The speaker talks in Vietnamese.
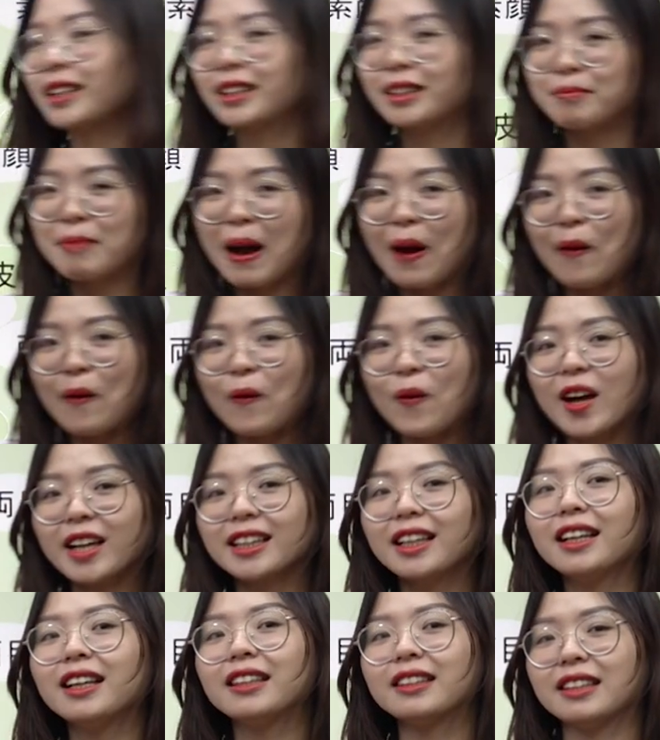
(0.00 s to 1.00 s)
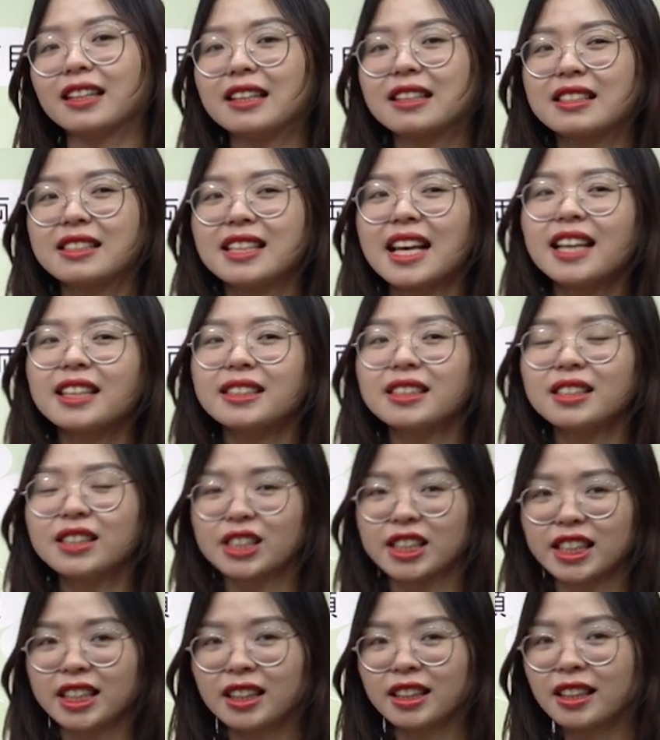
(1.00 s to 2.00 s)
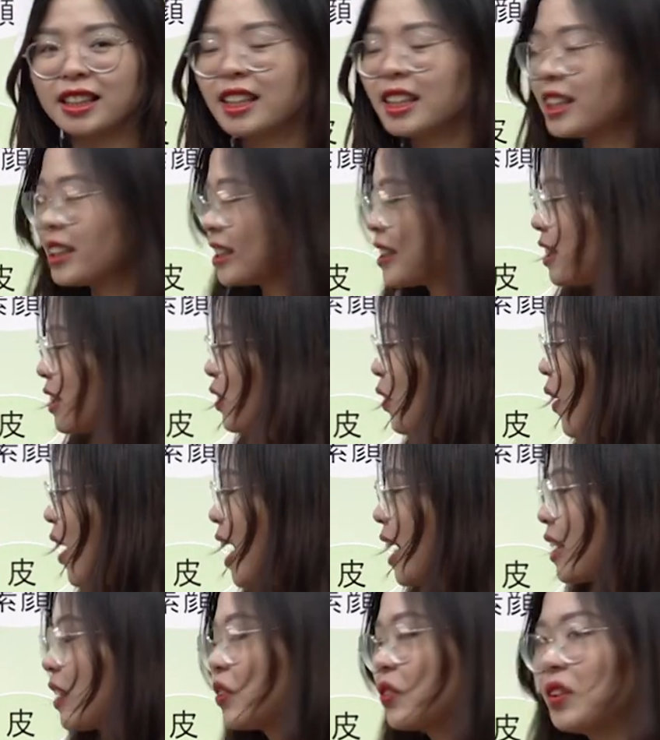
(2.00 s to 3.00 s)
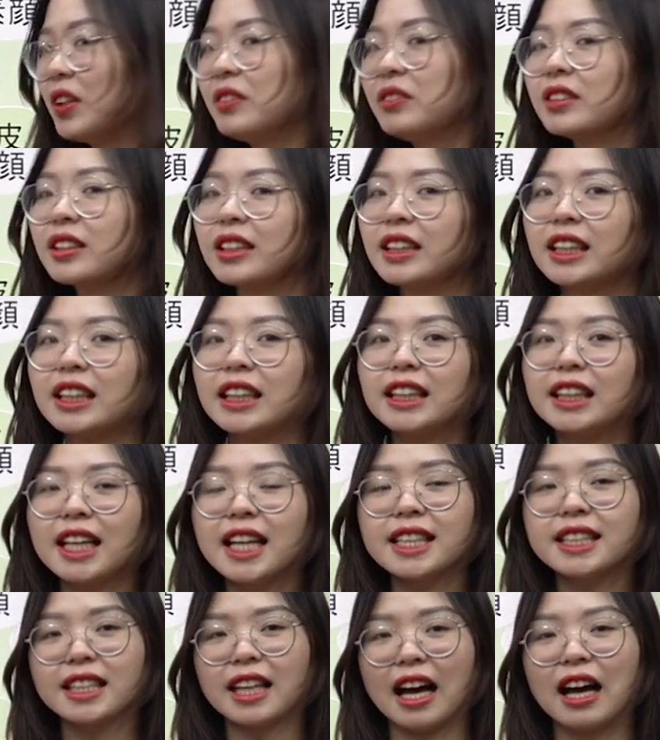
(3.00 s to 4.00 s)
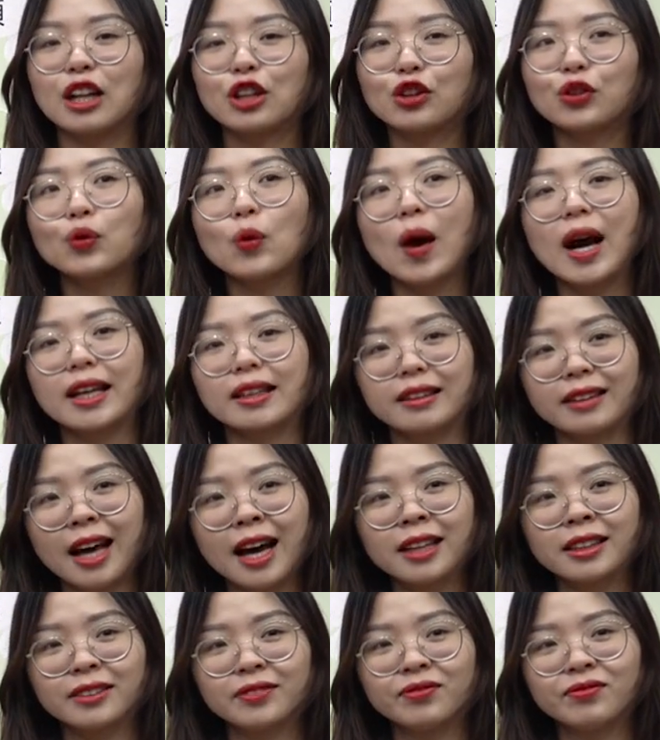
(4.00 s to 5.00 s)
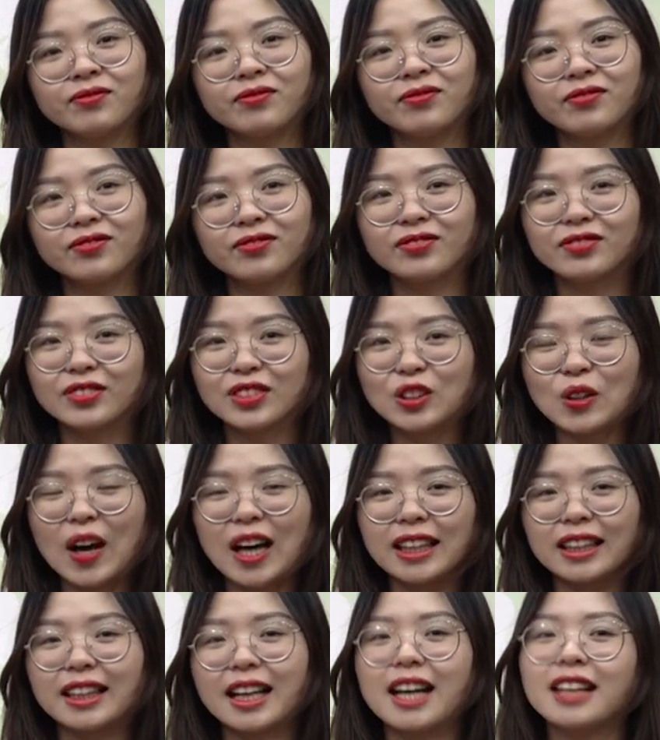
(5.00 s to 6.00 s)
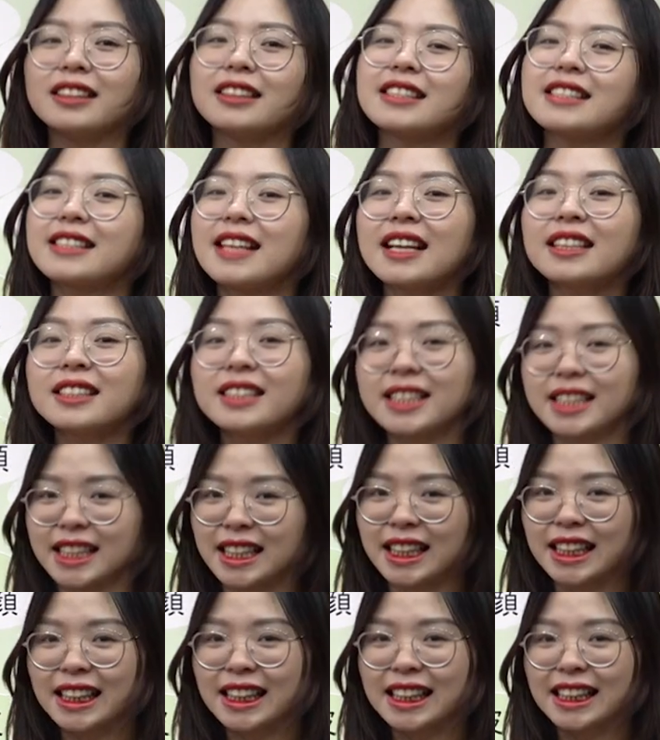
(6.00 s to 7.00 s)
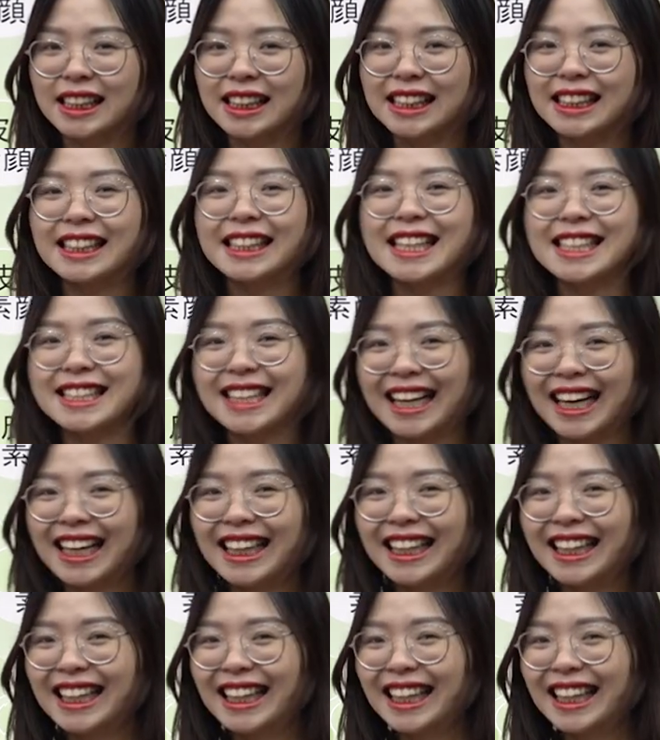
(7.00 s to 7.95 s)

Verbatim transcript: từ bao quát hơn xin, chữ toàn đúng không ý nghĩa là gì nhỉ toàn thân Ừ, toàn thận gen Ý desu ka?